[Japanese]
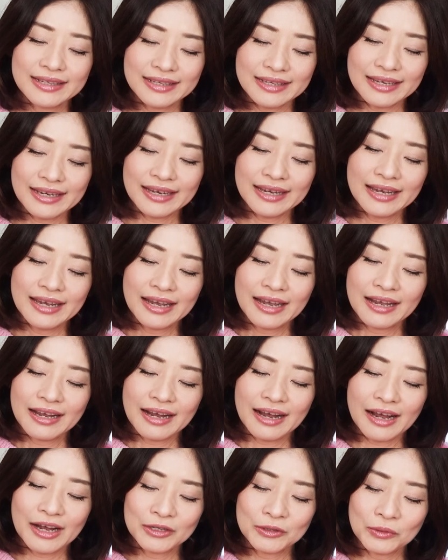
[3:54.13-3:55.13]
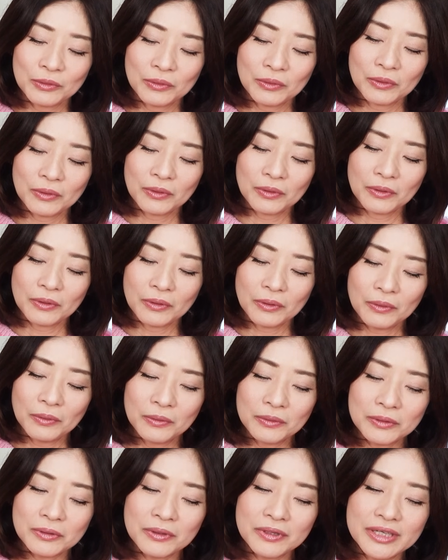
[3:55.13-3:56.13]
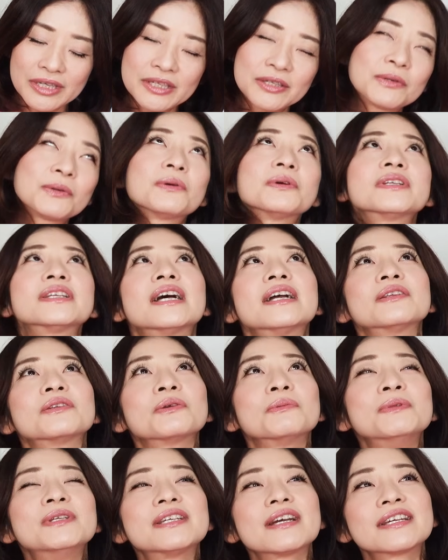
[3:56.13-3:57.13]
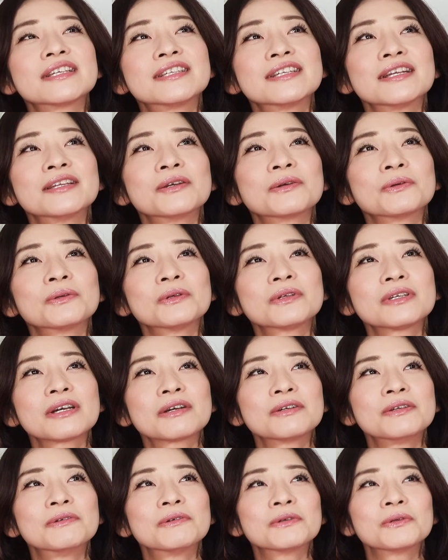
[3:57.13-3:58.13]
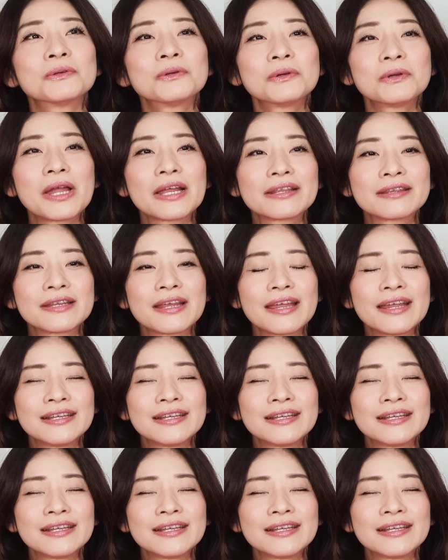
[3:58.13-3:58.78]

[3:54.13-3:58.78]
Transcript: であのー、本当にひとこちゃんとみさきちゃんでこの作品をどうやって